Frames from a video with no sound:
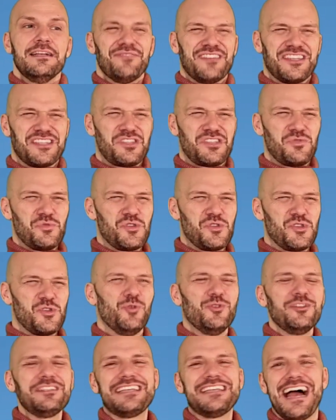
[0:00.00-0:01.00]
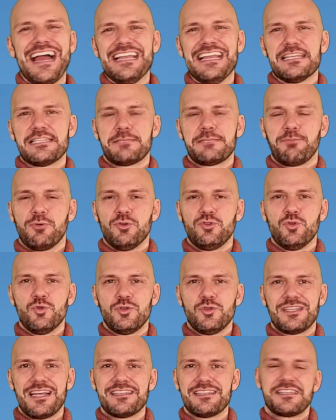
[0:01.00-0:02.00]
dass du so ein geiles
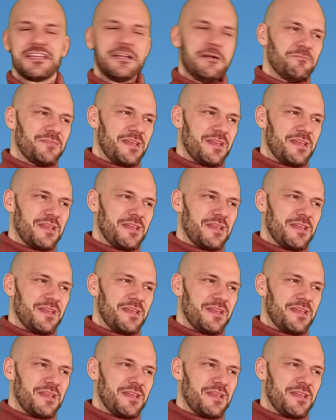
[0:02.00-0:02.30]
Produkt hast,